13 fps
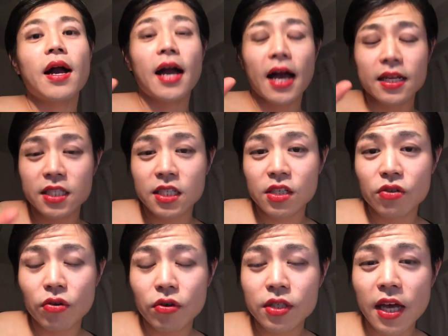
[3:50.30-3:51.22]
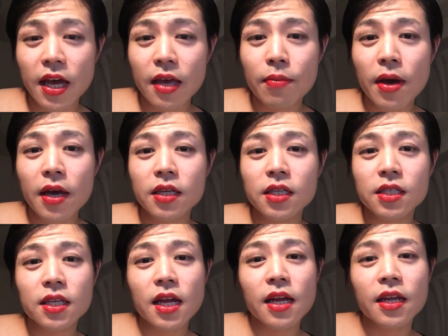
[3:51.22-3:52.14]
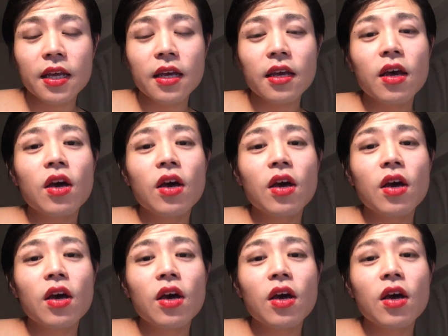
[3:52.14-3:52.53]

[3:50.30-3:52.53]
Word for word: あ、家畜を栽培したり